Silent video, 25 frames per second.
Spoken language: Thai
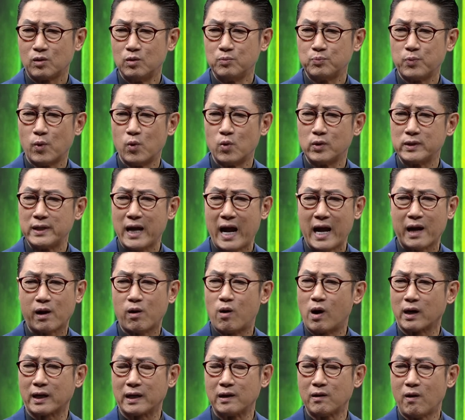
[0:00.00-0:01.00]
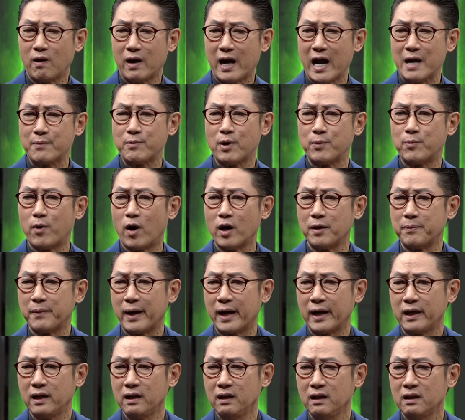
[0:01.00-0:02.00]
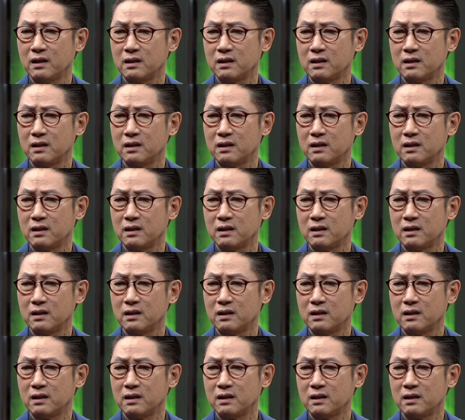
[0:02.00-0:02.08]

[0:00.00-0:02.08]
คุณปู่คุณย่ากอดกันร้องไห้บ่อยๆไหม